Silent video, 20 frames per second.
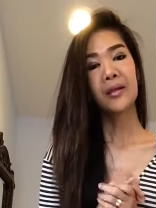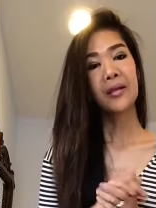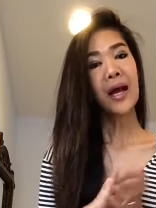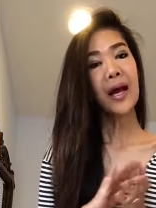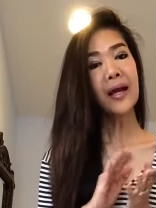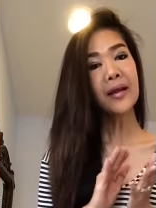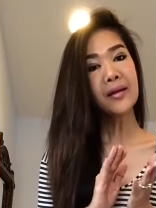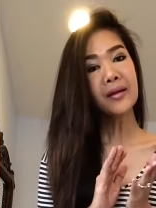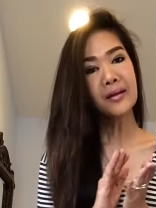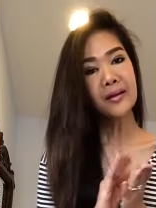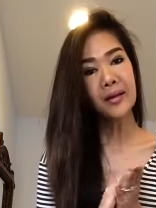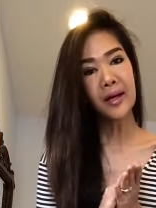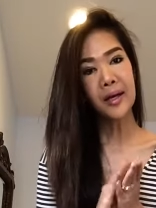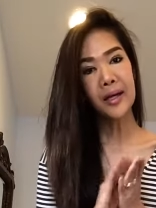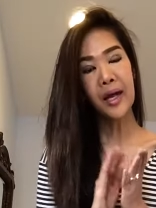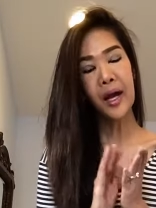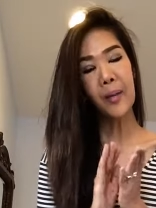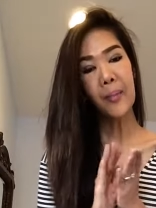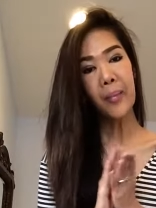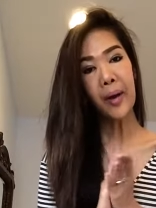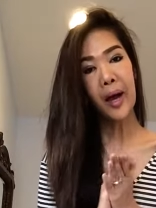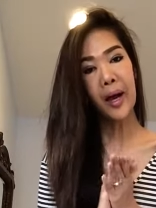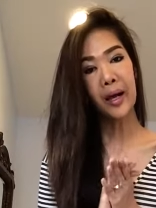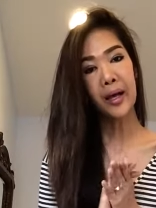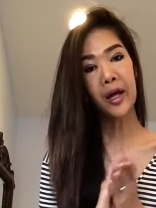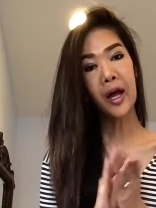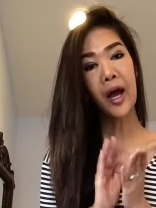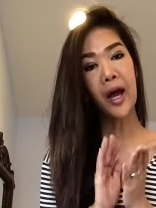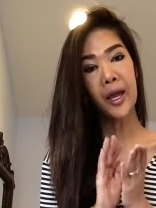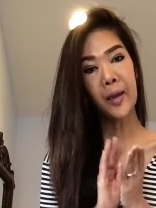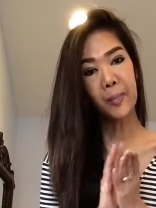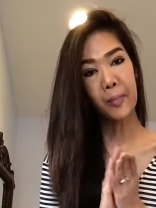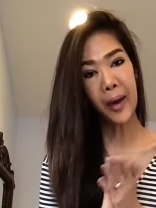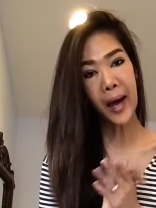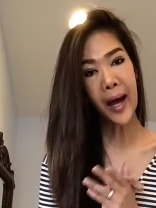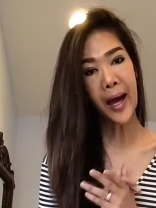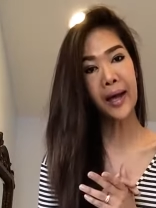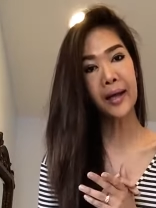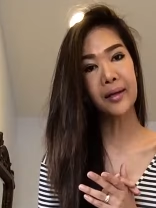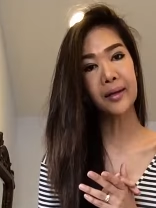ถ้าเหนื่อยถ้าก็ให้
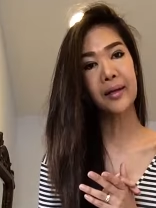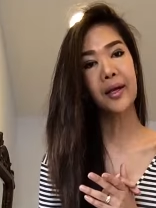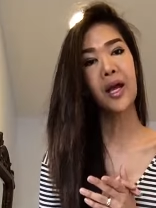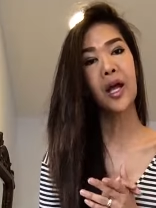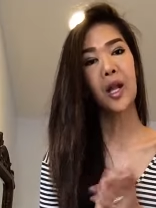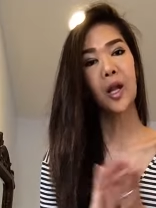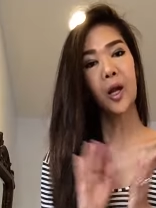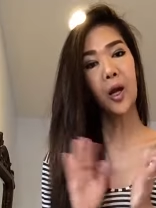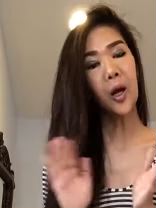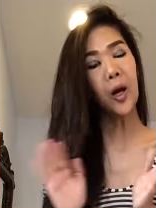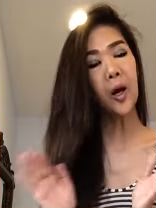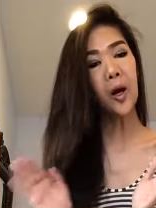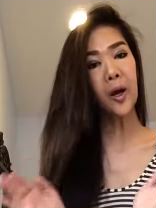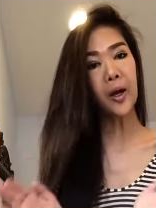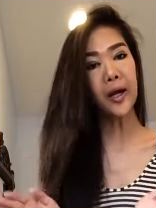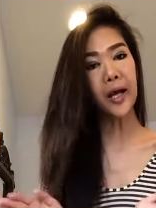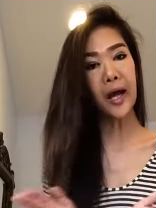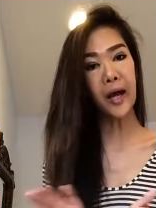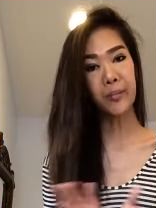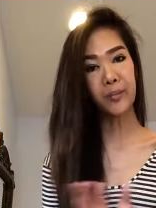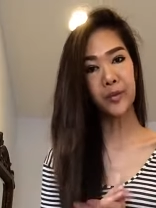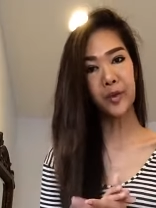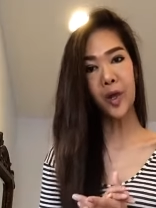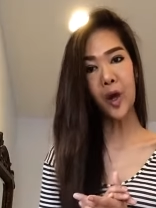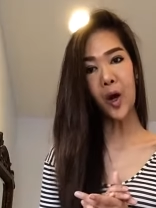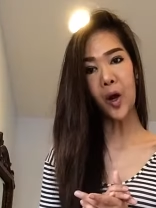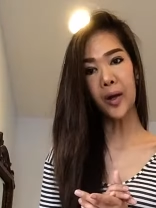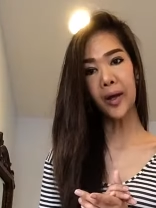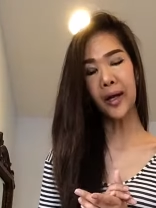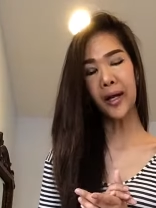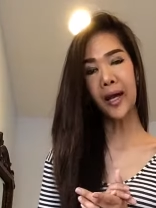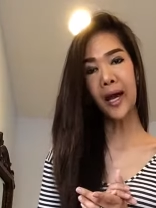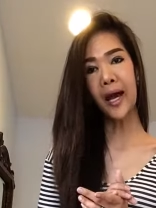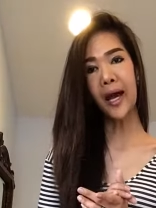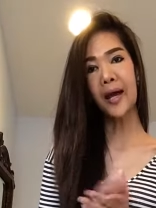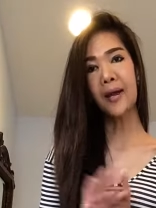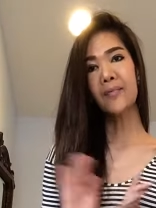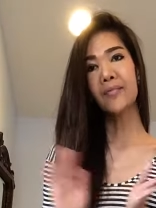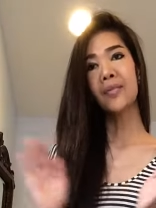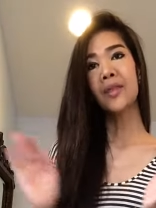พักแล้วก็ค่อยขับต่อนะคะ
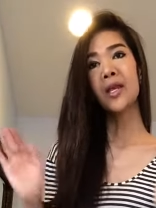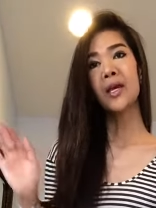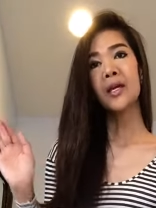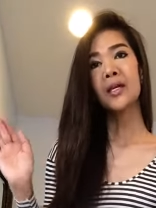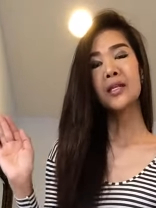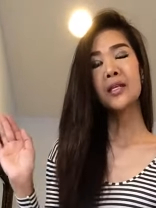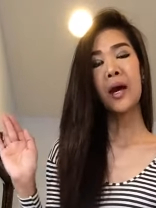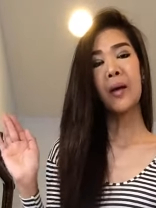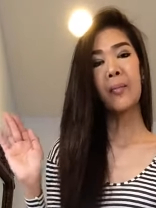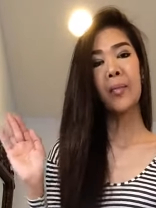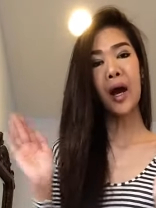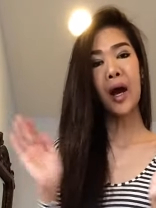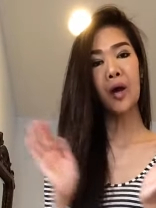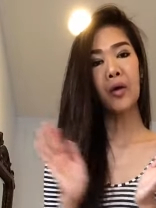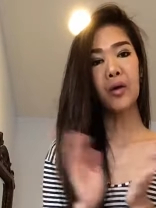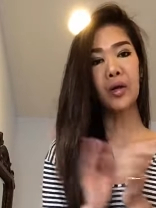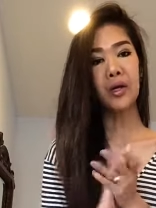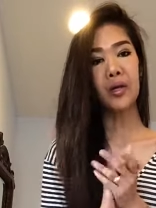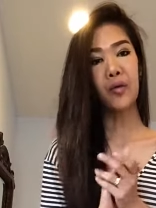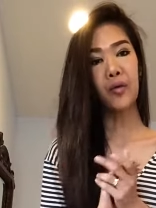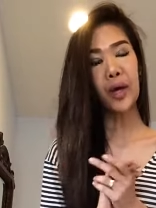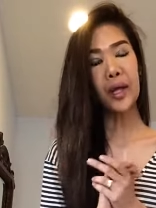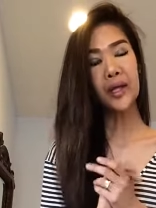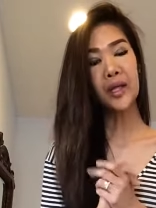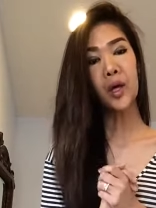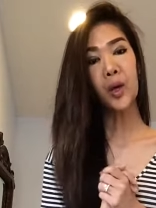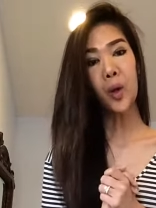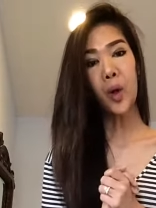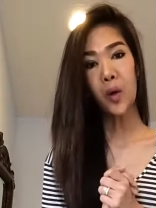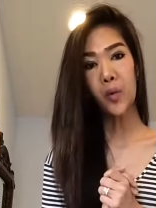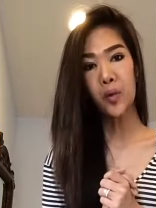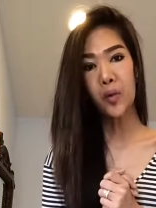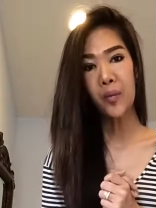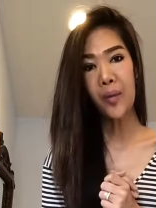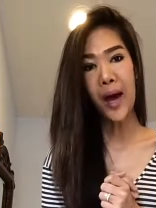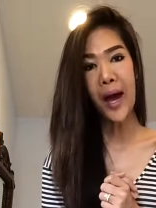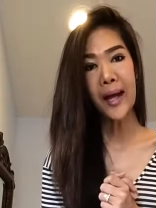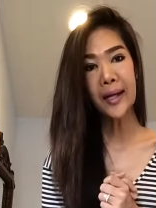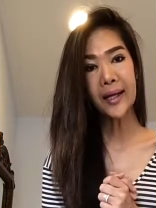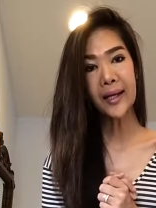อย่าเมาหรือว่าทะเลาะวิ
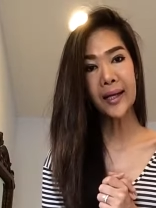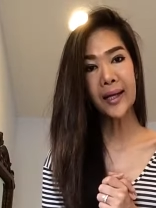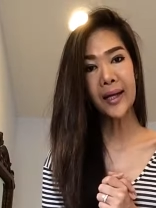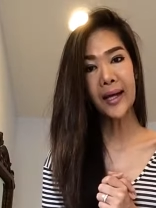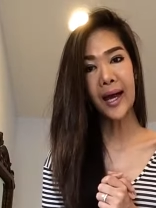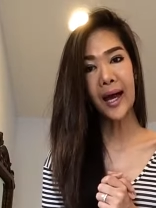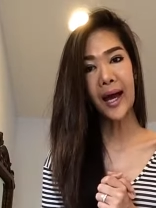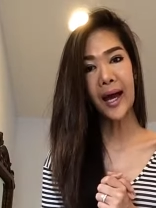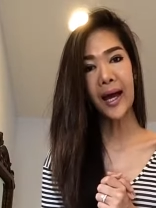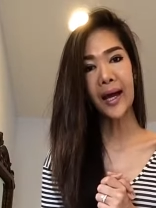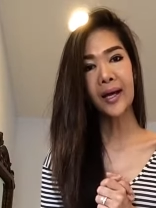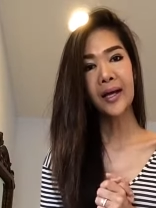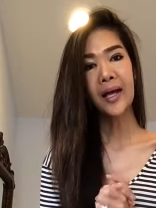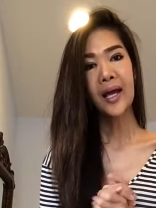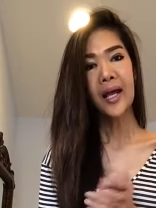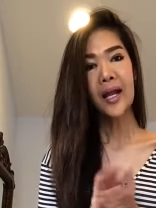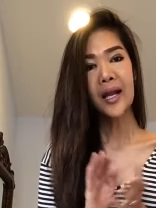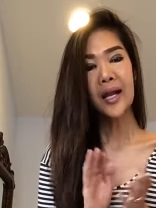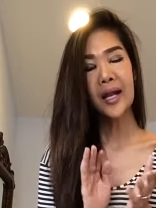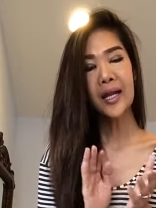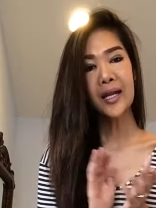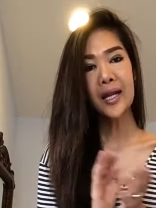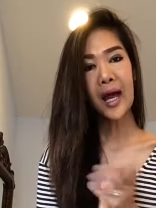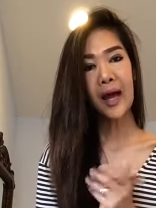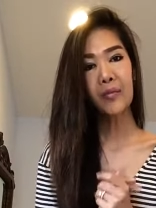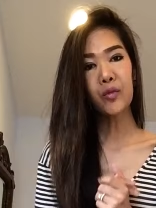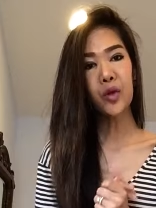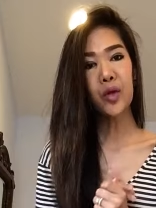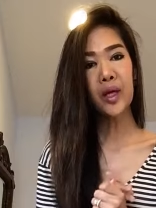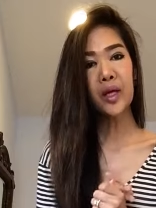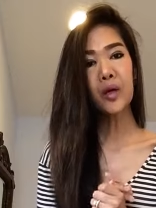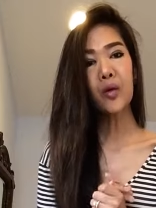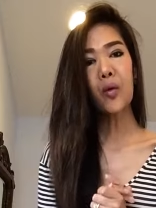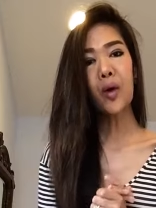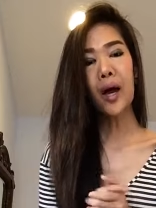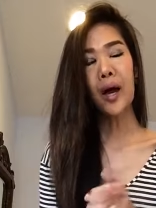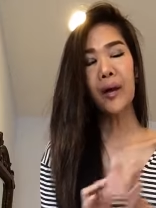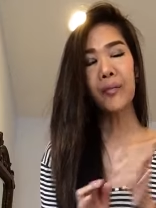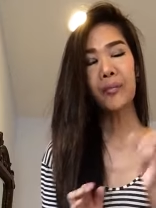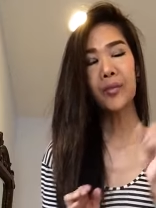วาทกันนะคะ เล่นน้ำด้วยกันค
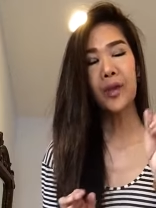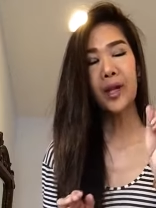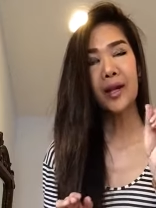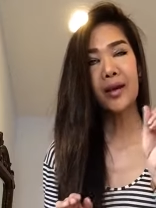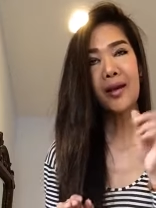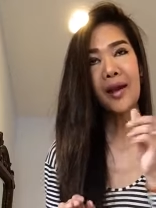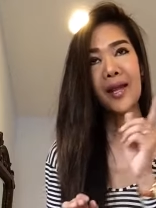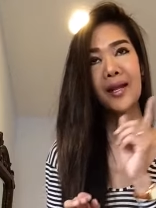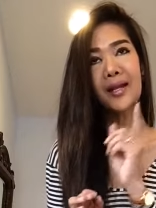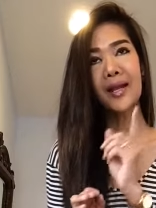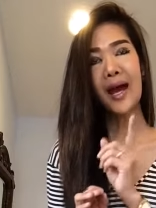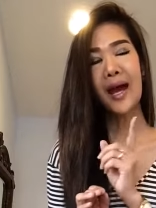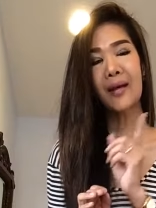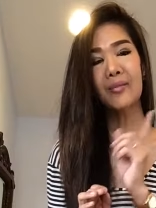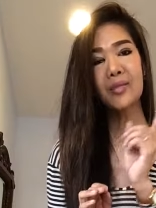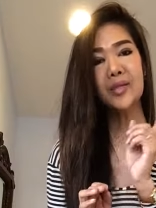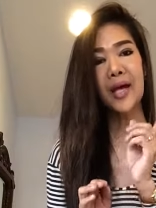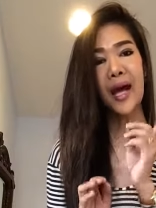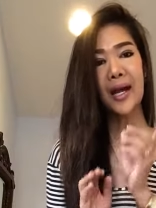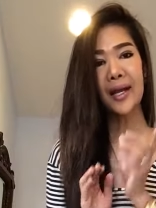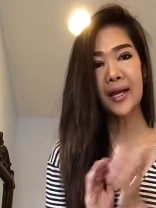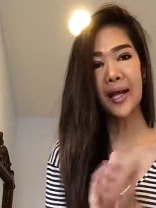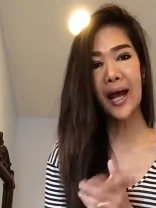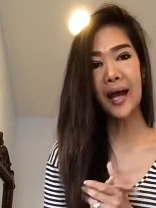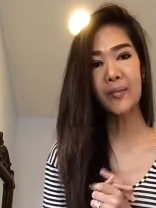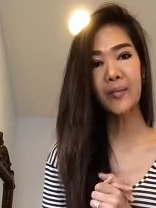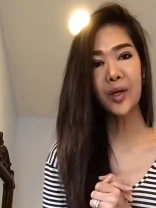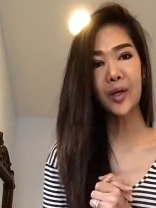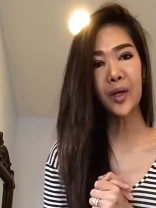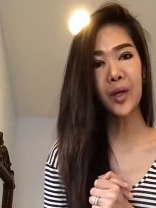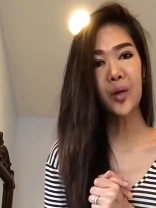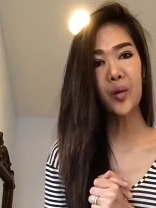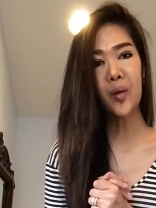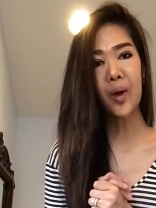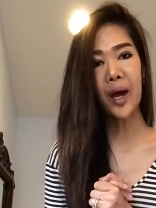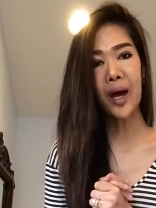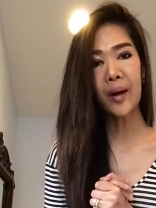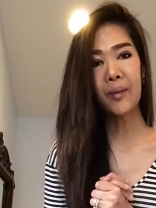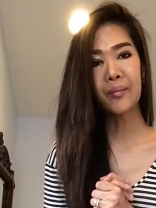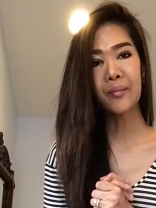วามเล่นน้ำสาดน้ำก็ด้วยค
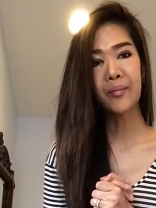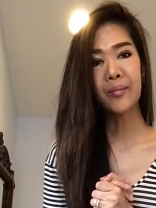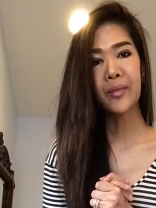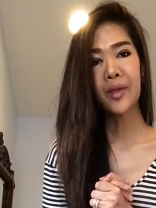วาม